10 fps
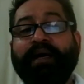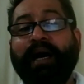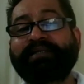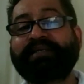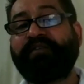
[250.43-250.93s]

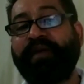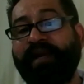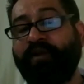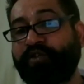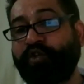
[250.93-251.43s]
खासकर
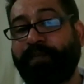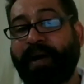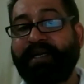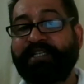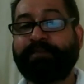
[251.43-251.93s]
वे लोग जो
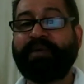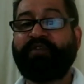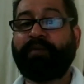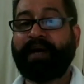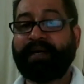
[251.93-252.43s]
पार्टनरशिप
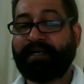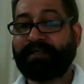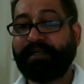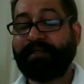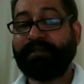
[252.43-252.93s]
में व्यापार
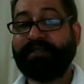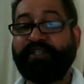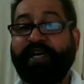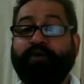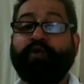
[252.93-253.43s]
करते हैं
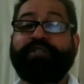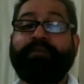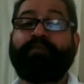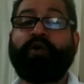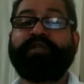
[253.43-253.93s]
ये
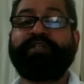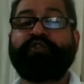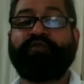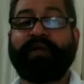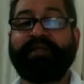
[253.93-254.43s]
गोचर बहुत ही
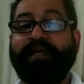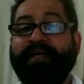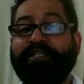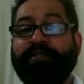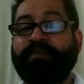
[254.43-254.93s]
शुभ फल
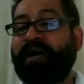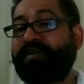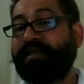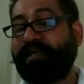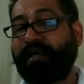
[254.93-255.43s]
देने की
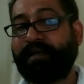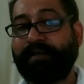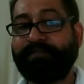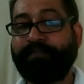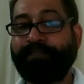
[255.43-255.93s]
संभावना दिखा रहा
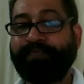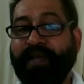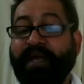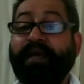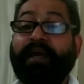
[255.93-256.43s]

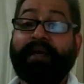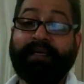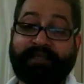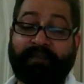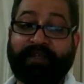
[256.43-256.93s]

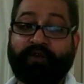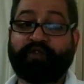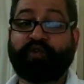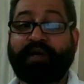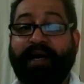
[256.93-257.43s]
है इस समय
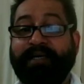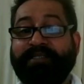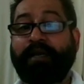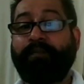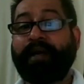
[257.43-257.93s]
दोस्तों
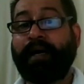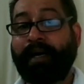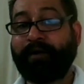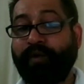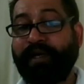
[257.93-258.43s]
कार्यस्थल पर
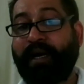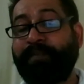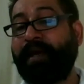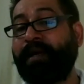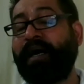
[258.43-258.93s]
हर कोई
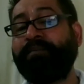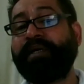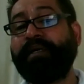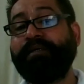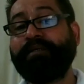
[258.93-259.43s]
आपके काम
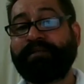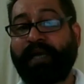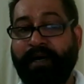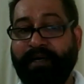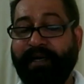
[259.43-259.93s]
की
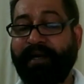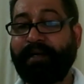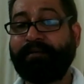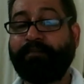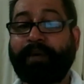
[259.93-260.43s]
सराहना
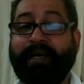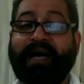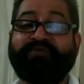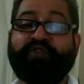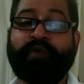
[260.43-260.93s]
करेगा
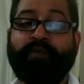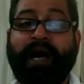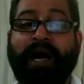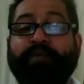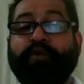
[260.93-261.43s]
परिणाम
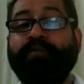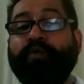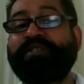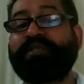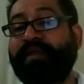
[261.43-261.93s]
स्वरूप आपको
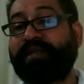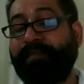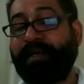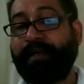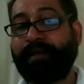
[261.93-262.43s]
पूरी सफलता